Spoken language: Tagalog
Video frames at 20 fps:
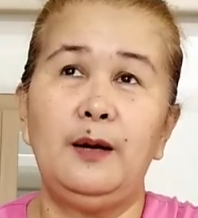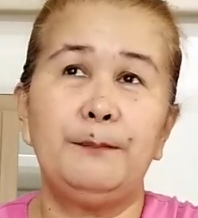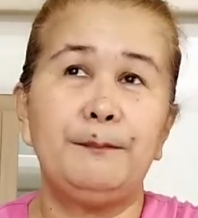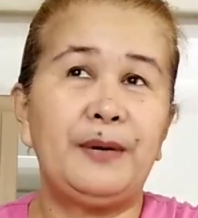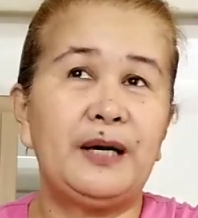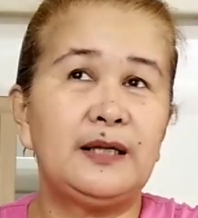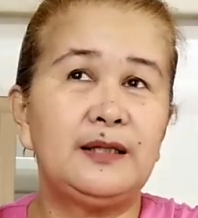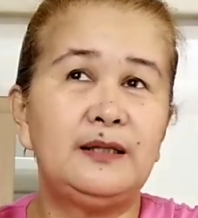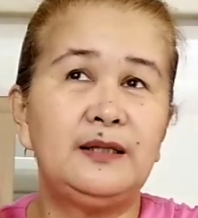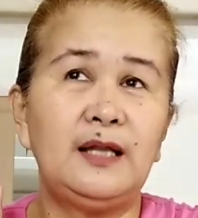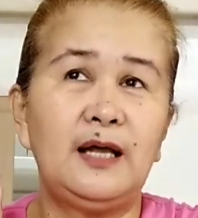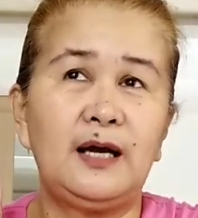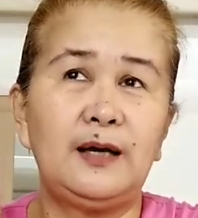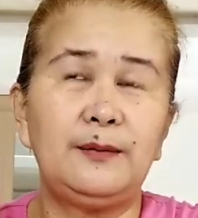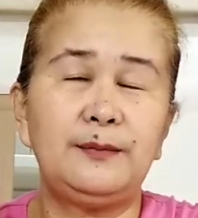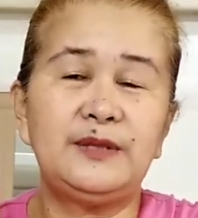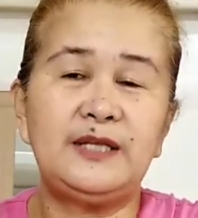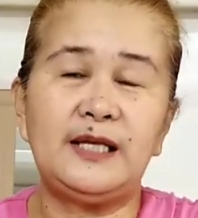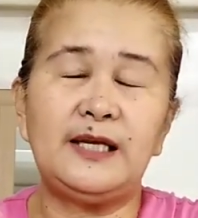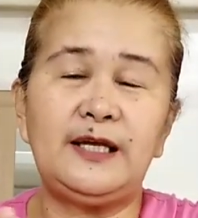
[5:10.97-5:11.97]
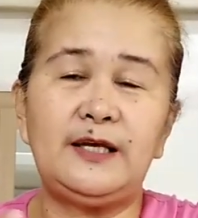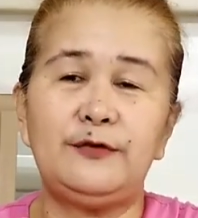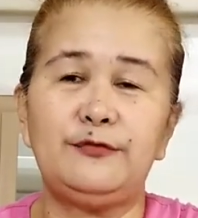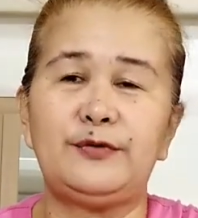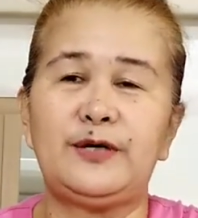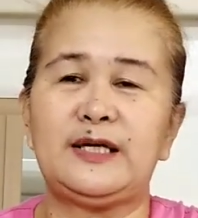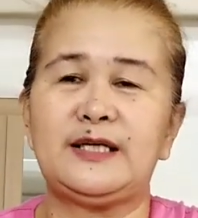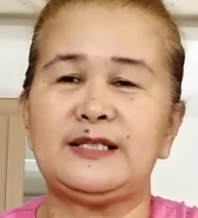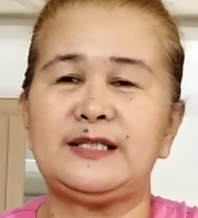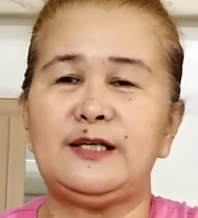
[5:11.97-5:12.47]
pag
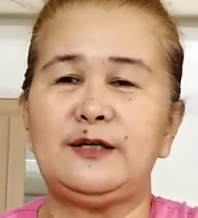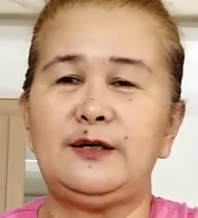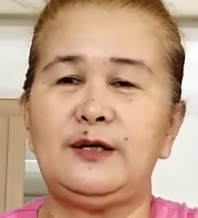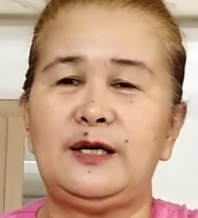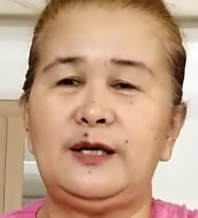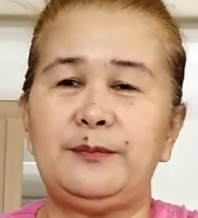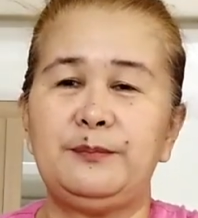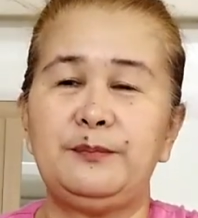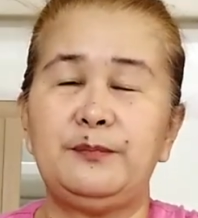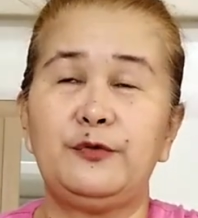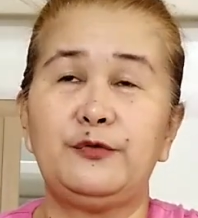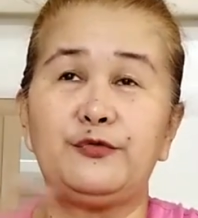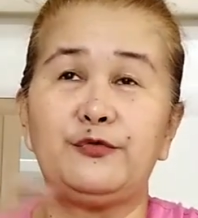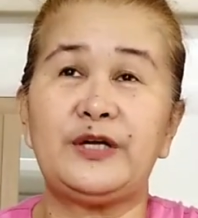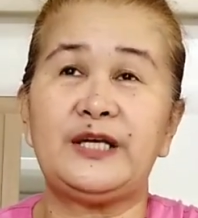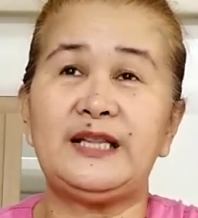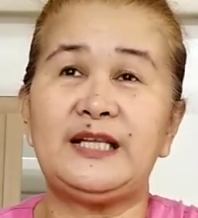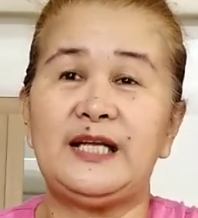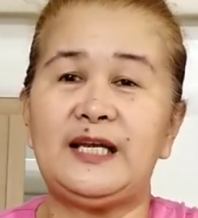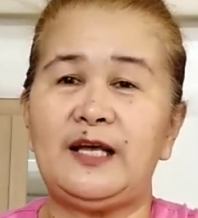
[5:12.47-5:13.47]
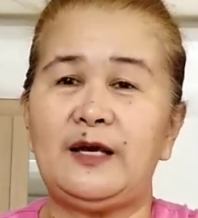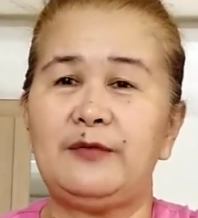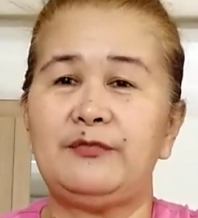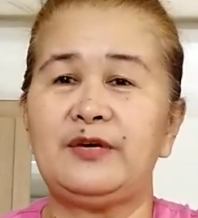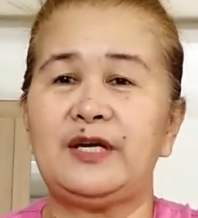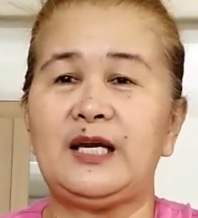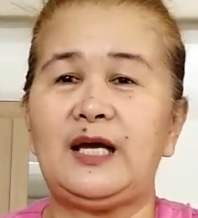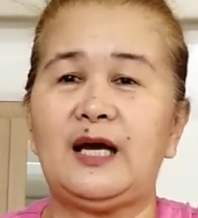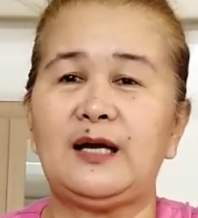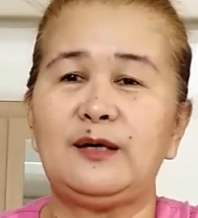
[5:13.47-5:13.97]
nag-deliver kasi free
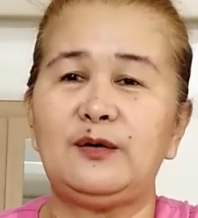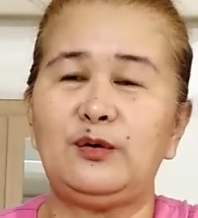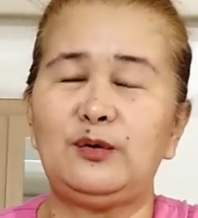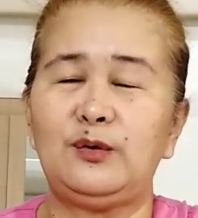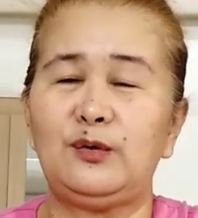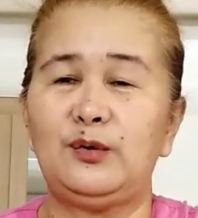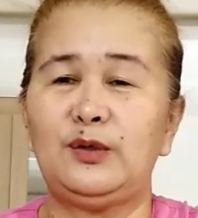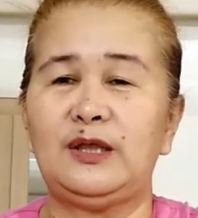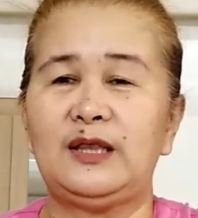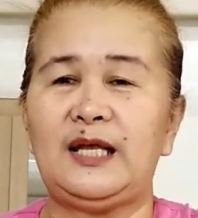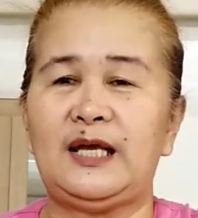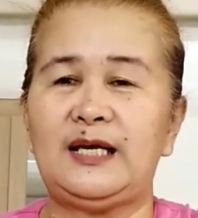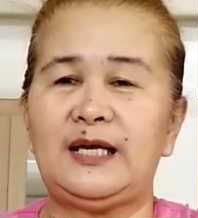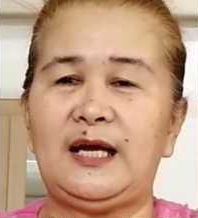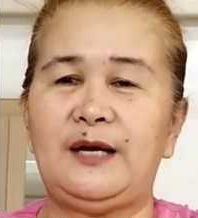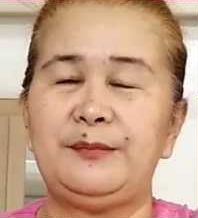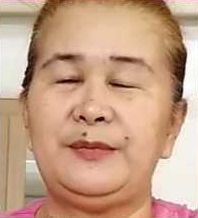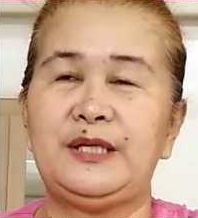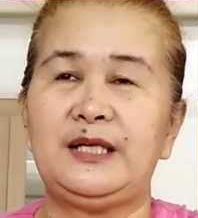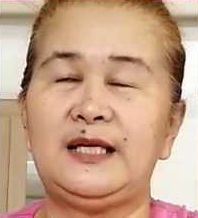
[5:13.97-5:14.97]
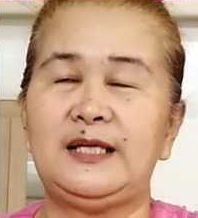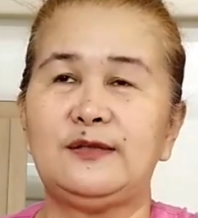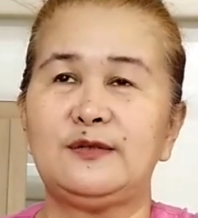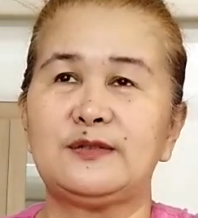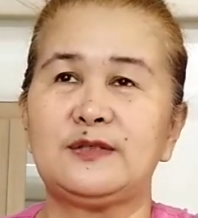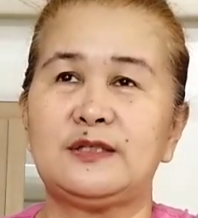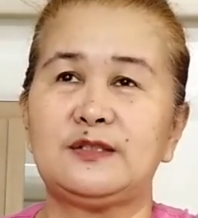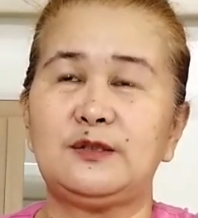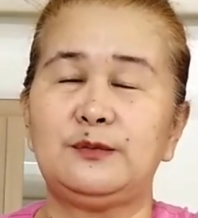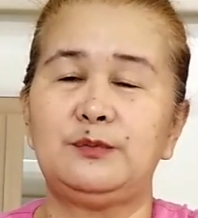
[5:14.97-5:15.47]
delivery ang online namin dito
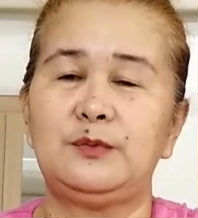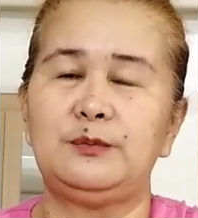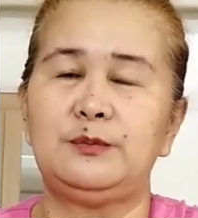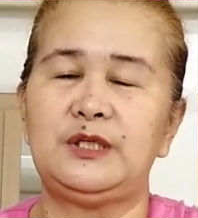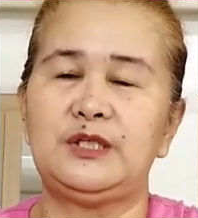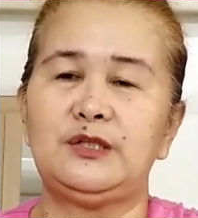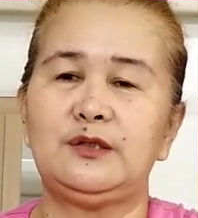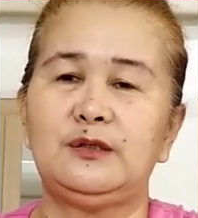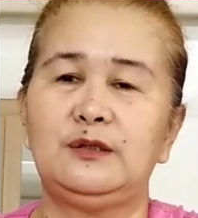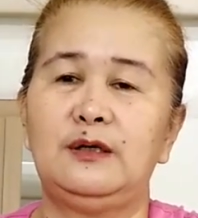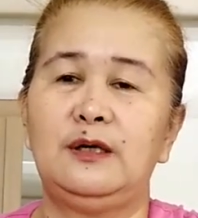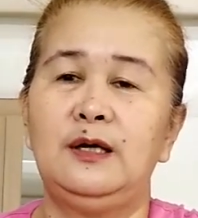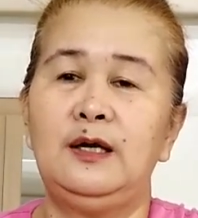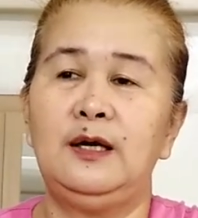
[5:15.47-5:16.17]
sa subdivision.